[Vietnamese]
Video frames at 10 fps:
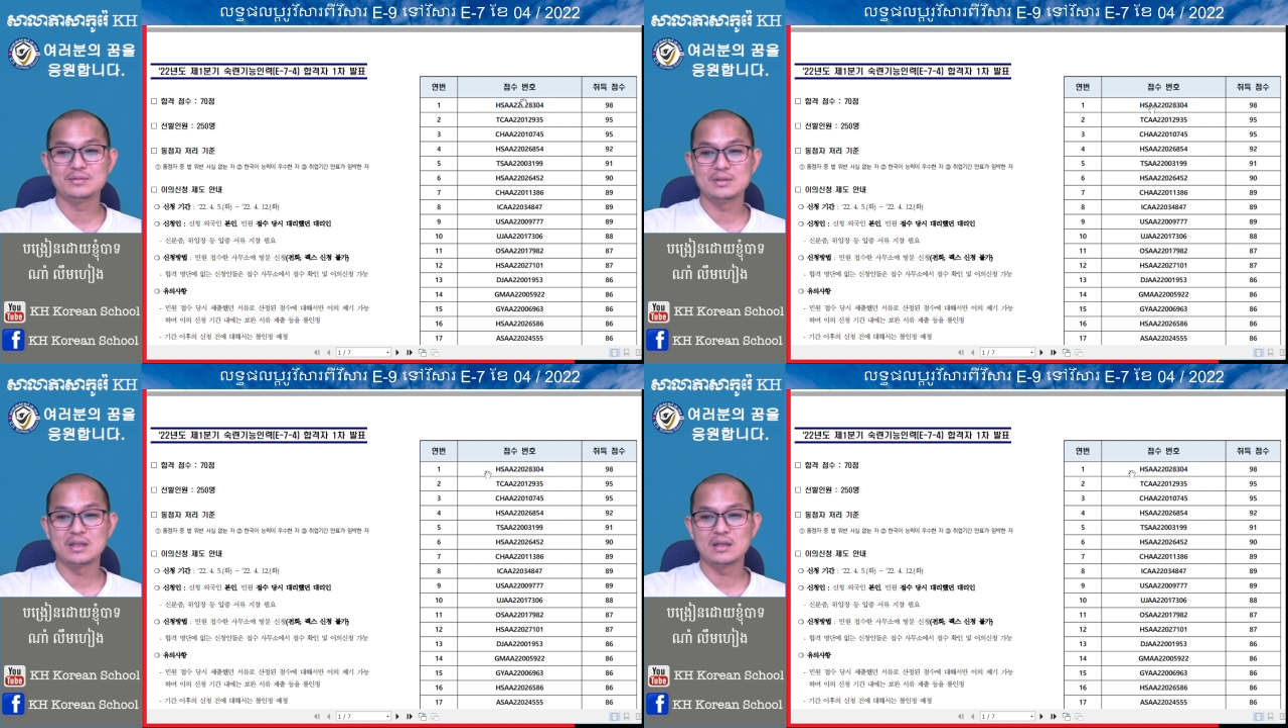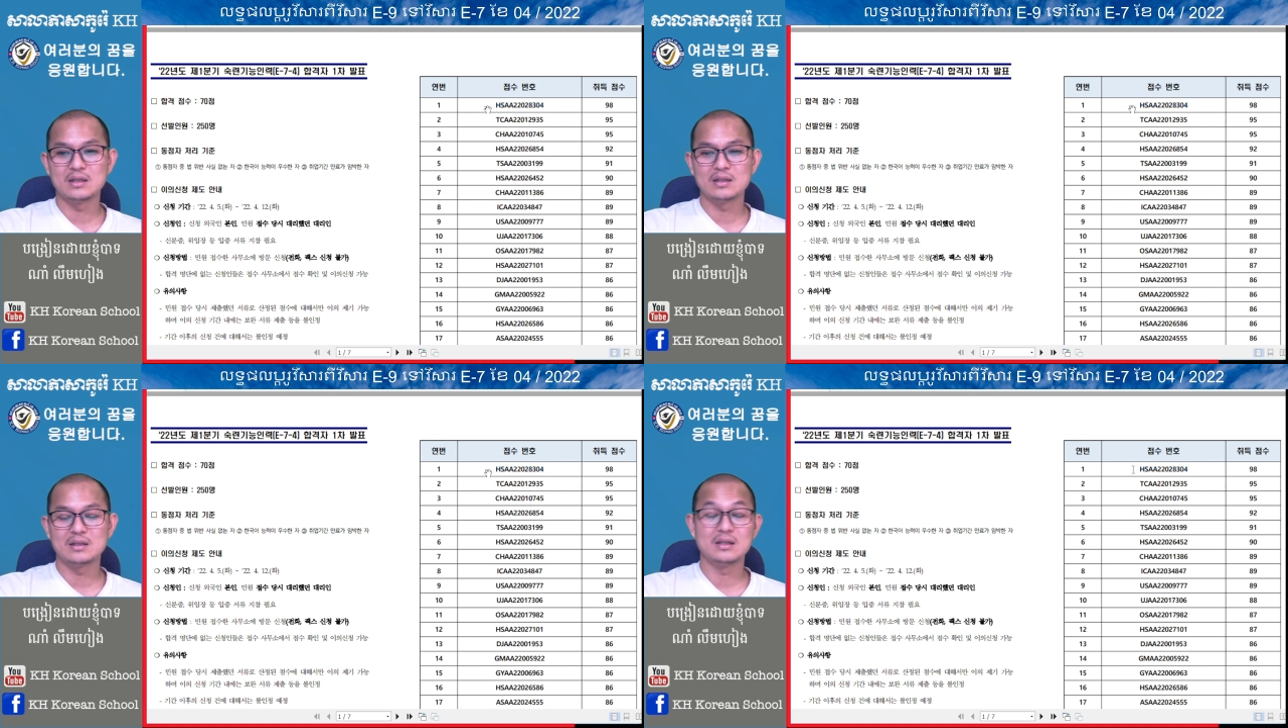
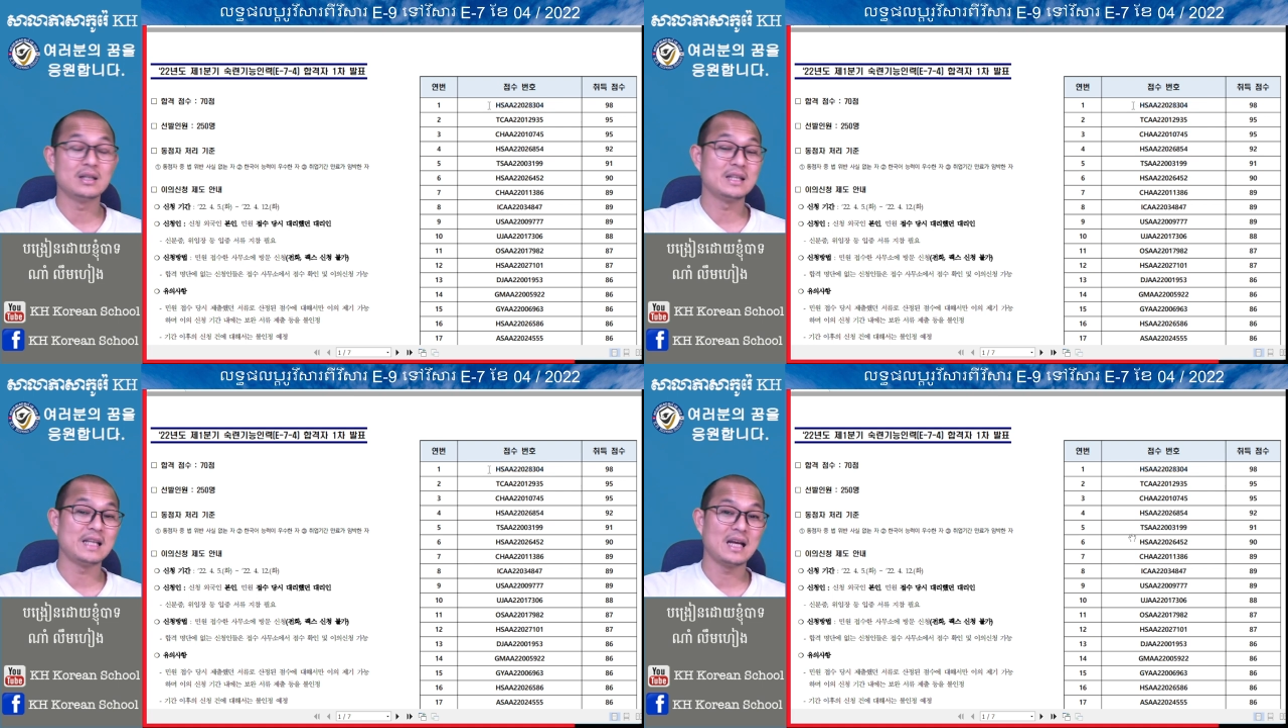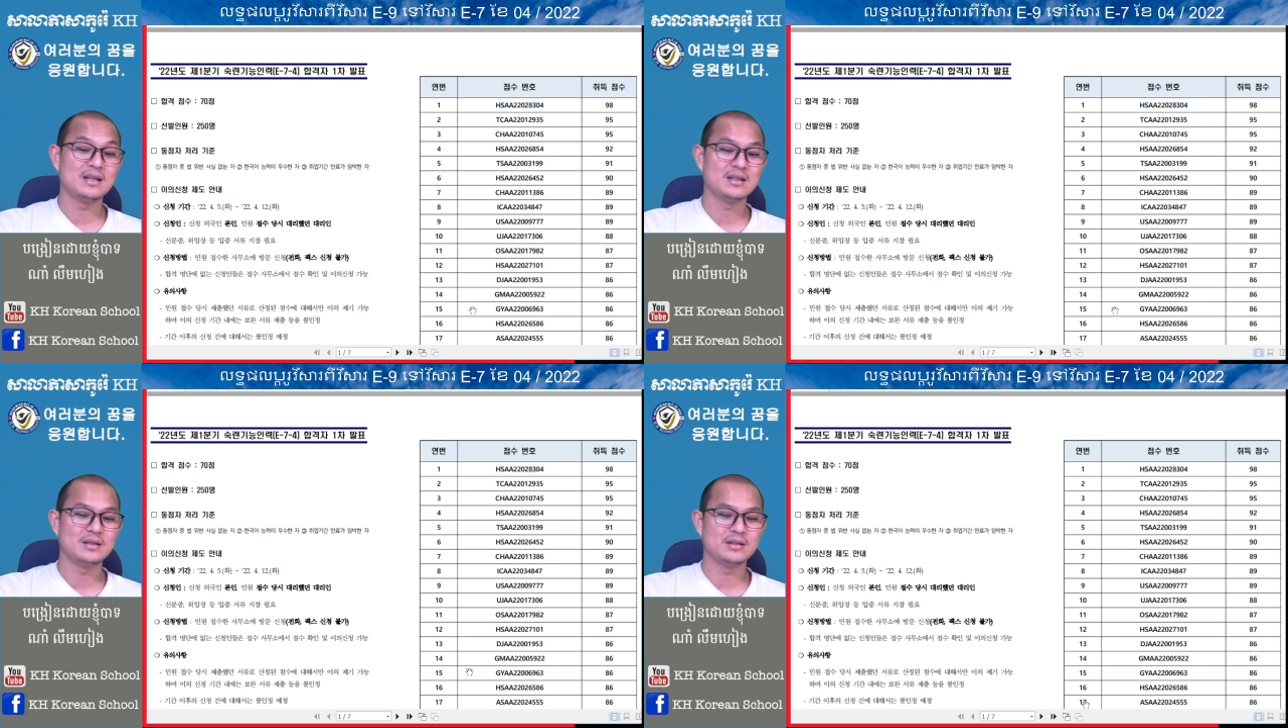nâng lừa người
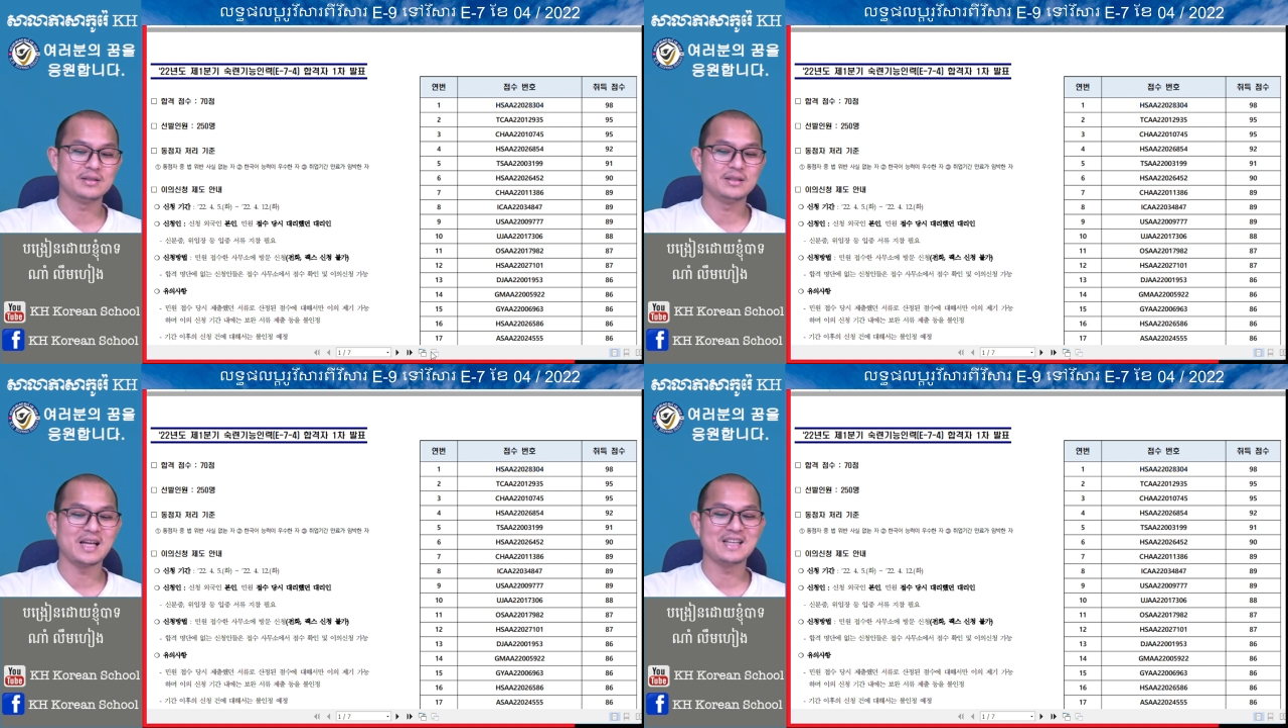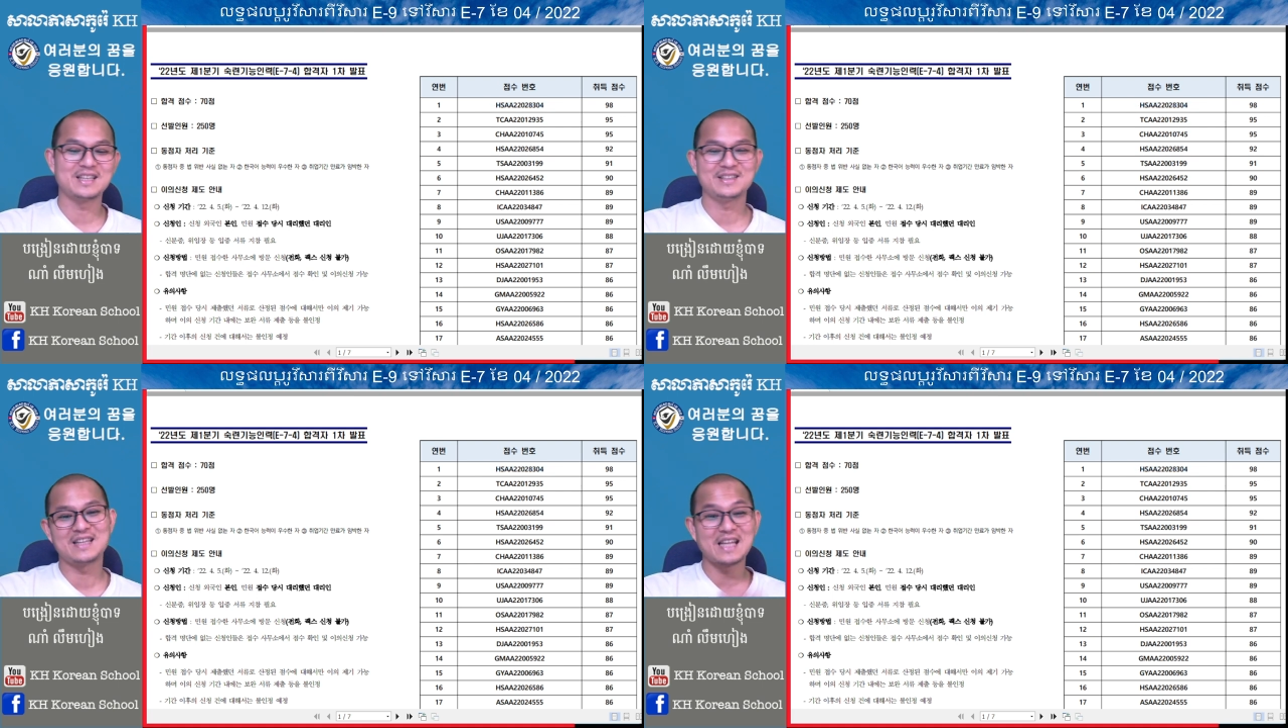ta chẳng hay
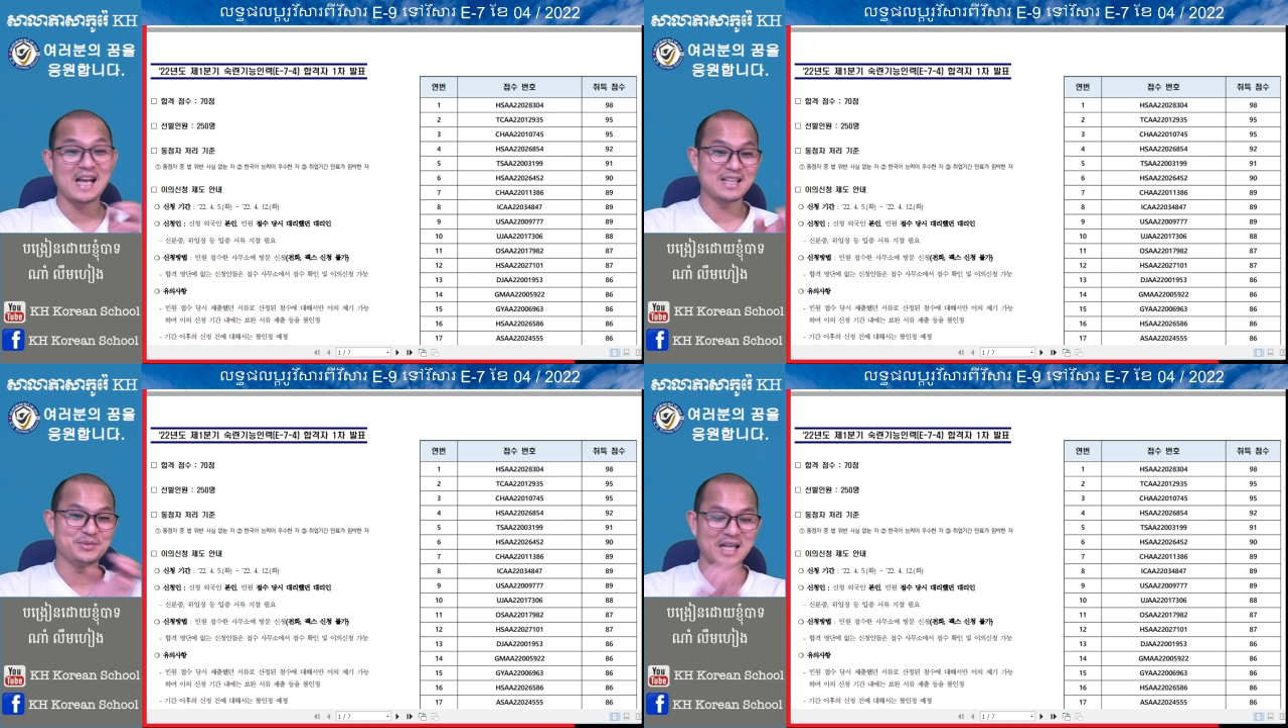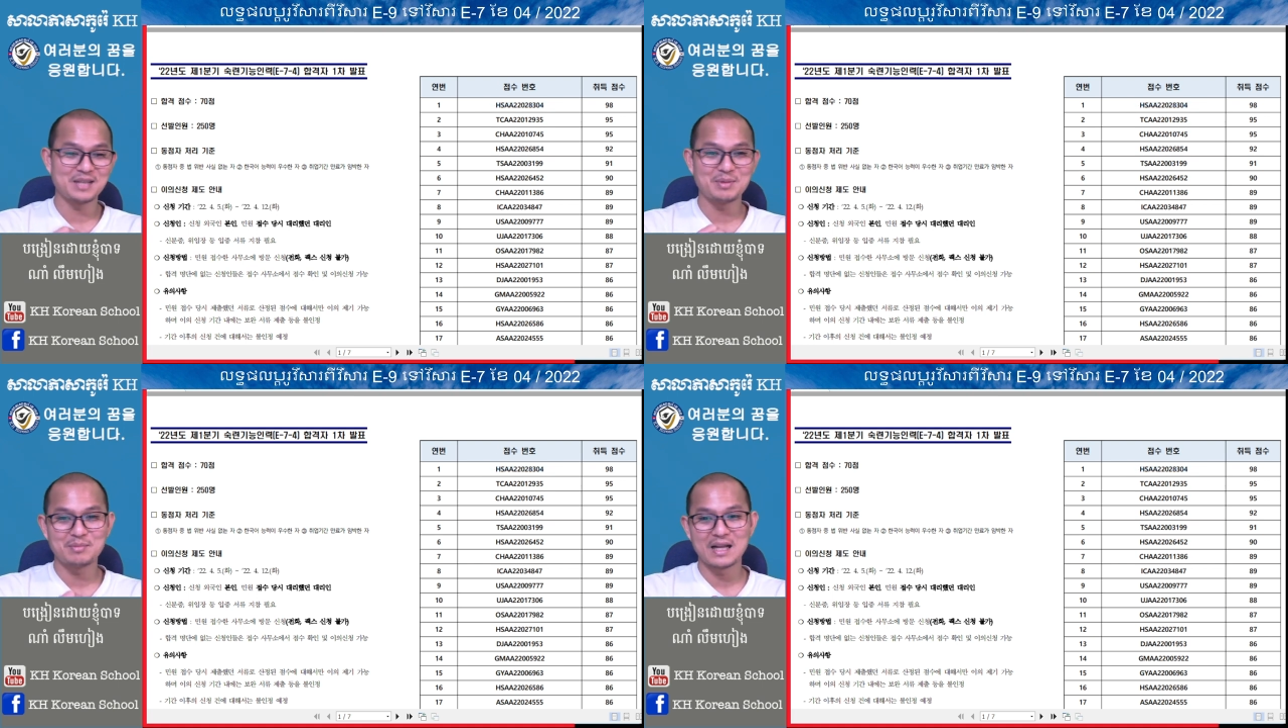là chẳng anh hay là bị
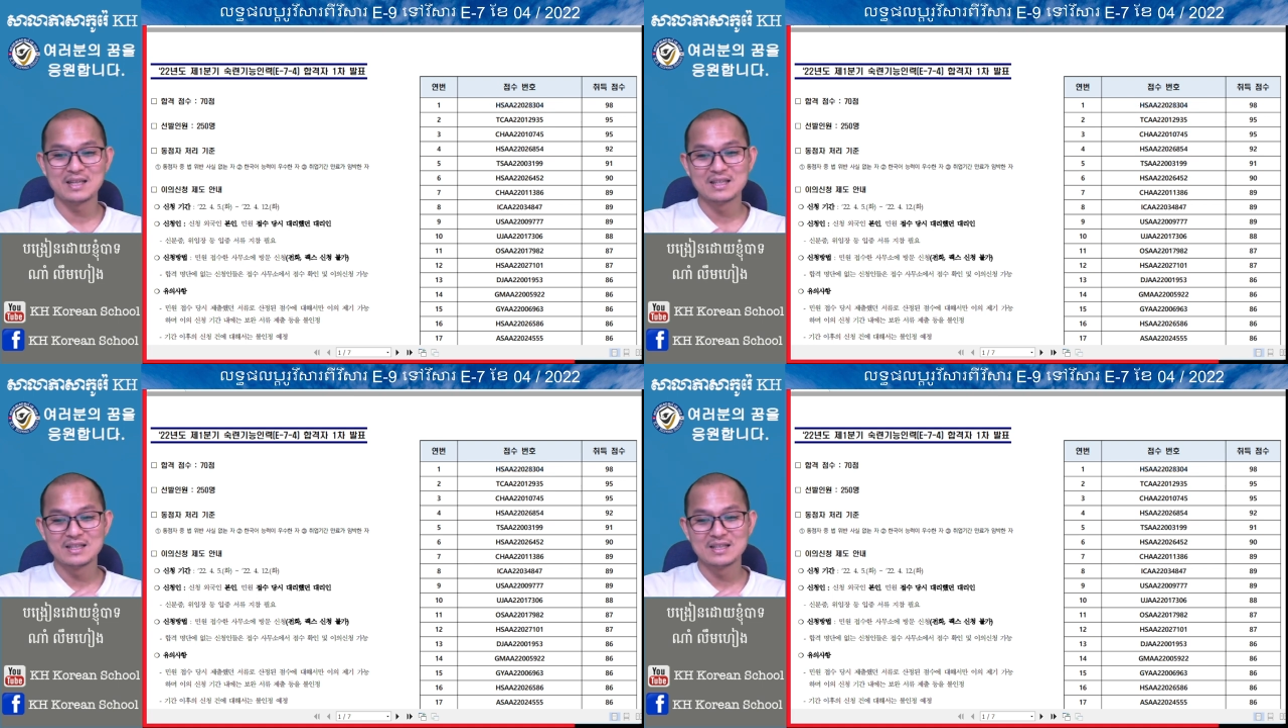cạnh bạn bàn